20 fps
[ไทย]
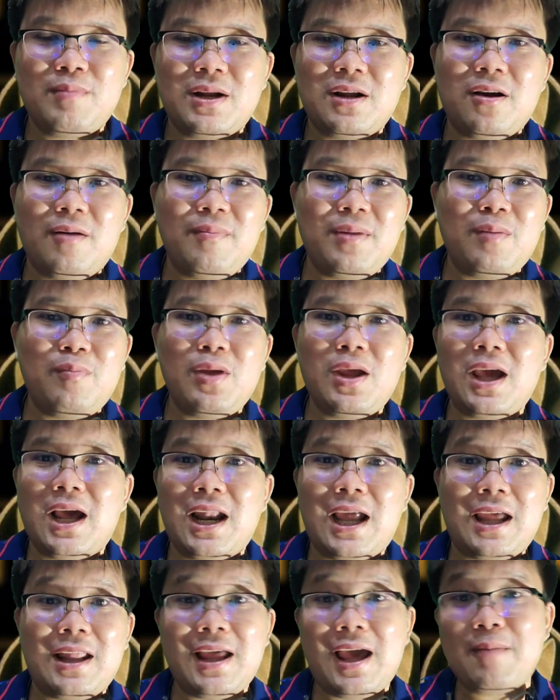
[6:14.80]
มันก็ไม่มี
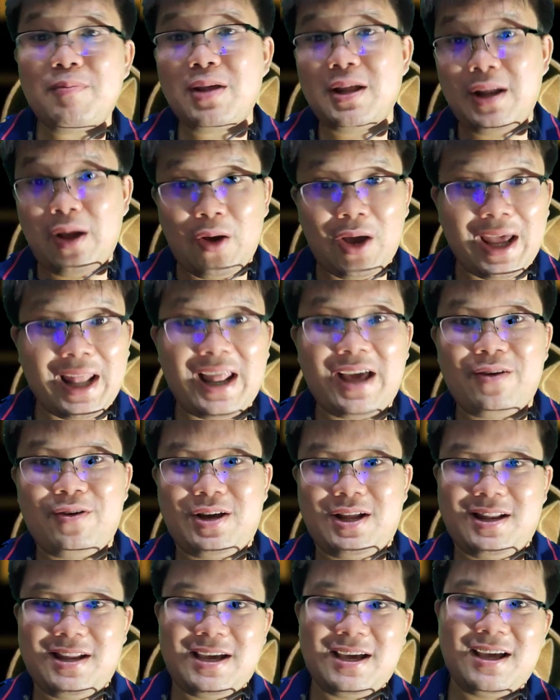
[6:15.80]
อะไรแทบจะดอยแล้ว
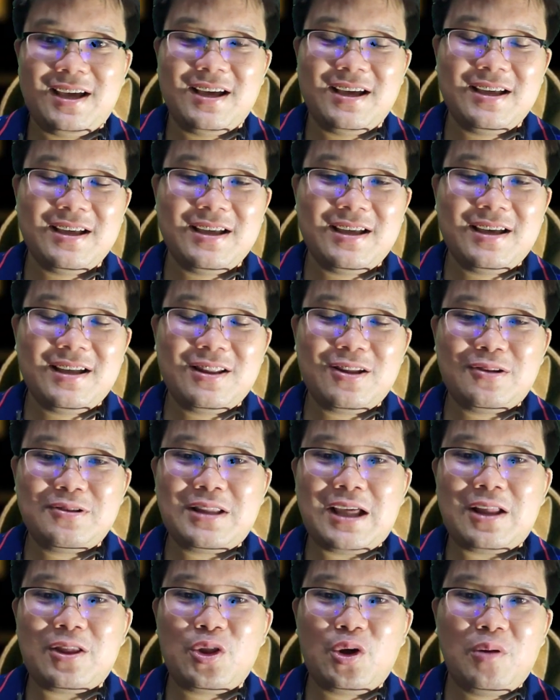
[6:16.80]
อะนะตั้ง
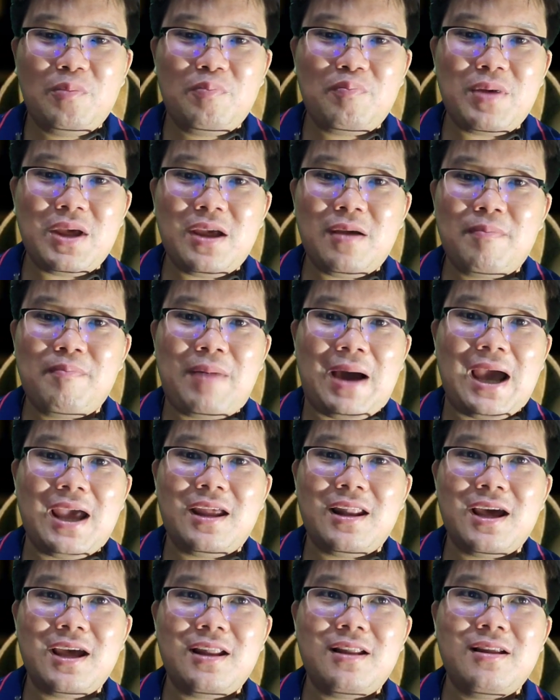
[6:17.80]
แต่ต้นปีไป
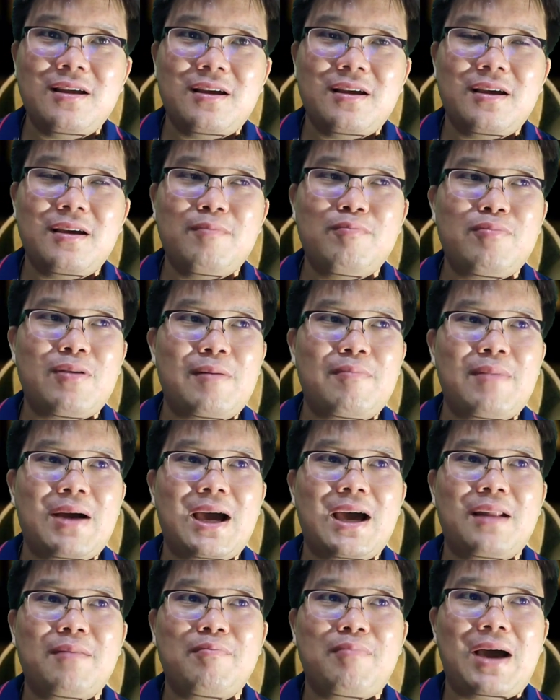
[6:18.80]
ได้ถึงประ
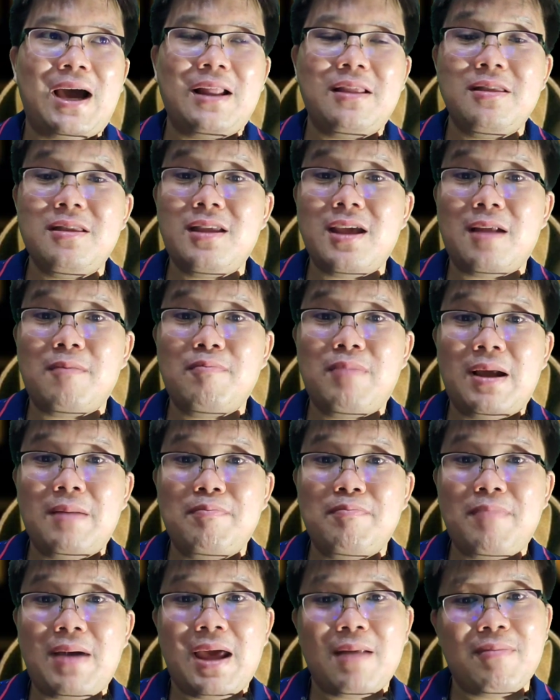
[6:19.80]
มาณ หนึ่งพันเจ็ดร้อย ห
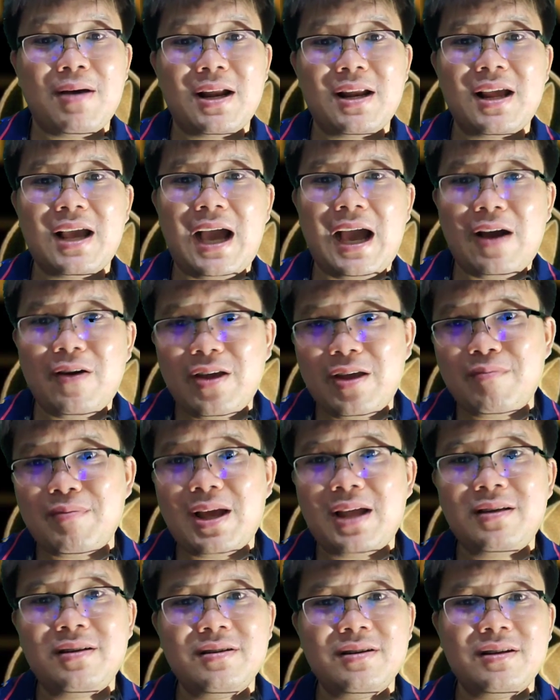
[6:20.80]
นึ่งพันแปดร้อย หนึ่งพันเก้าร้อย เอง
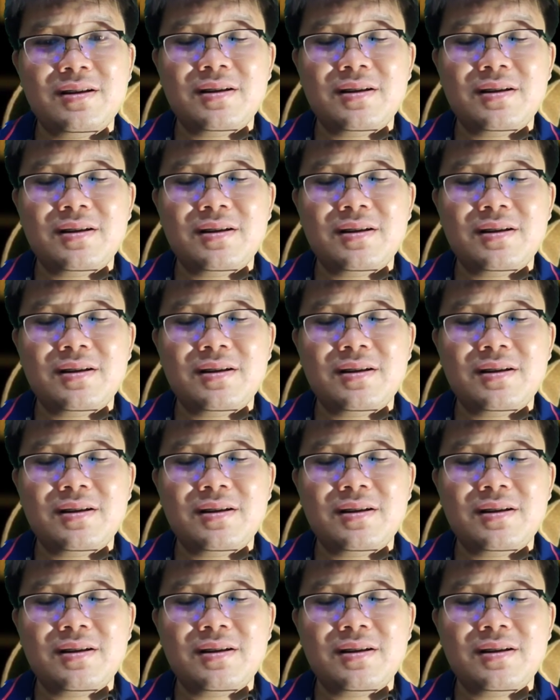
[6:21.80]
มั้ง